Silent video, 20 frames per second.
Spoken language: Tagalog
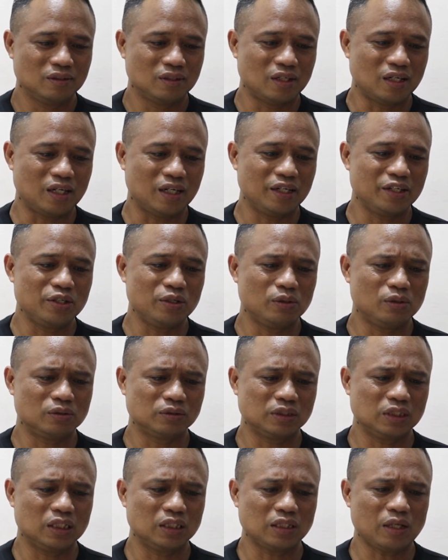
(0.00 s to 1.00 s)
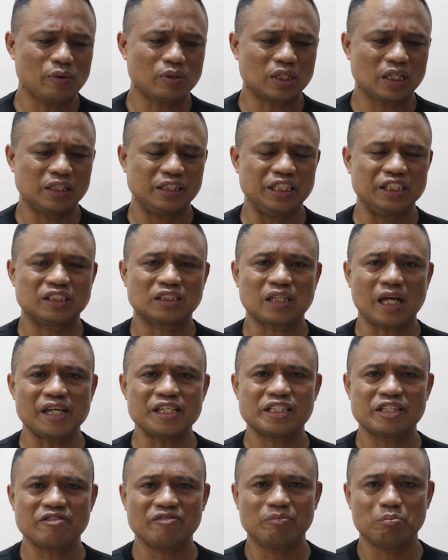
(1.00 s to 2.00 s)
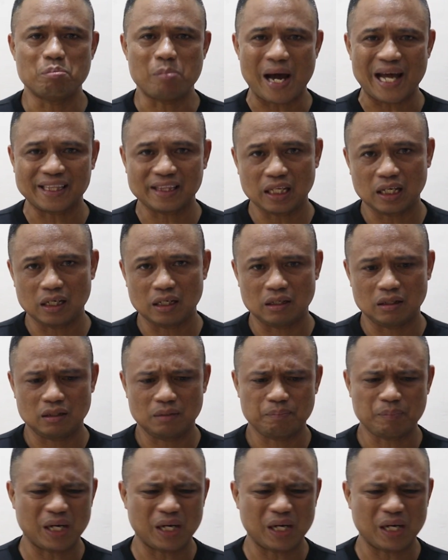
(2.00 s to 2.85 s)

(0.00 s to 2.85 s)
uh, yung tinatawag na decisive battle.